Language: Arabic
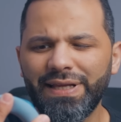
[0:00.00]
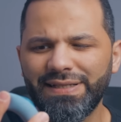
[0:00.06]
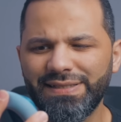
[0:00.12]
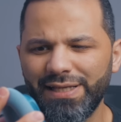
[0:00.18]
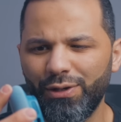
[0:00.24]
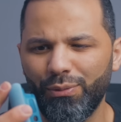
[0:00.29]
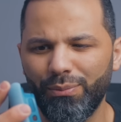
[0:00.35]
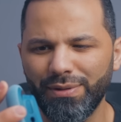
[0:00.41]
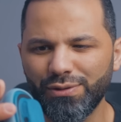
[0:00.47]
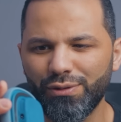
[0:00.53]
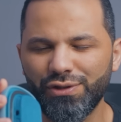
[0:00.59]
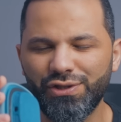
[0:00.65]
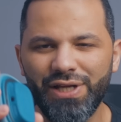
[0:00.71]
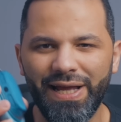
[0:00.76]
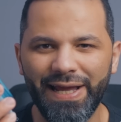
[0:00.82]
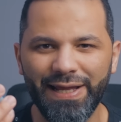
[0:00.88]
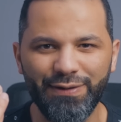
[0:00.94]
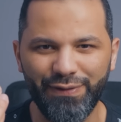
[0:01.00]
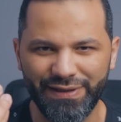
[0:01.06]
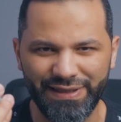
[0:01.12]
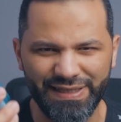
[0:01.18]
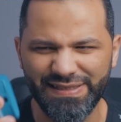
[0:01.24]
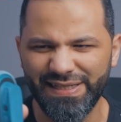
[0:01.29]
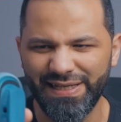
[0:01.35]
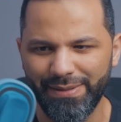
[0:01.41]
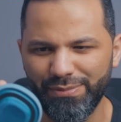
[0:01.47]
تغسلهم ما اظنش دي حاجه ينفع
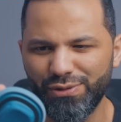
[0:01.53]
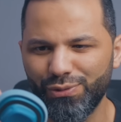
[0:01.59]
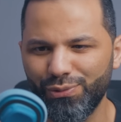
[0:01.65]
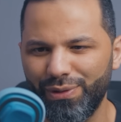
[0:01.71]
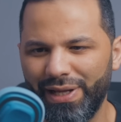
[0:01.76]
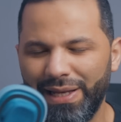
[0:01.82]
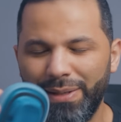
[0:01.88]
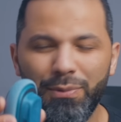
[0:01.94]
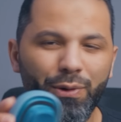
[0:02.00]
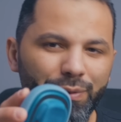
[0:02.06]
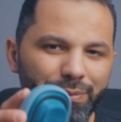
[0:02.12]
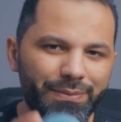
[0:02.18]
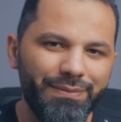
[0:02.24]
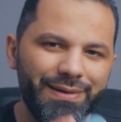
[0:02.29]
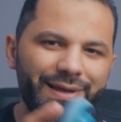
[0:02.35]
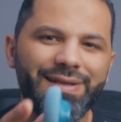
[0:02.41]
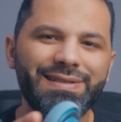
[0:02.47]
تغسلها بسهوله يعني ممكن